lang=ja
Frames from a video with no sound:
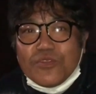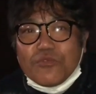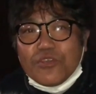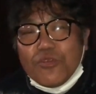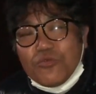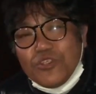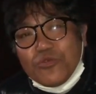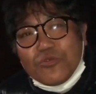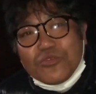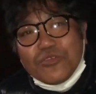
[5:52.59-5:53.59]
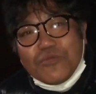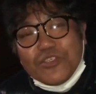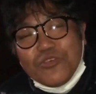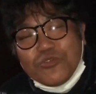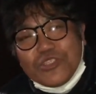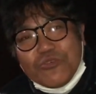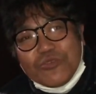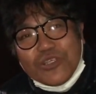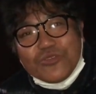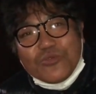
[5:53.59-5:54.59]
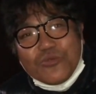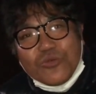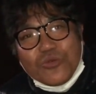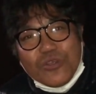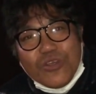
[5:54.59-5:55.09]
でも結構いいとこ今いいおじさんを出しとるよね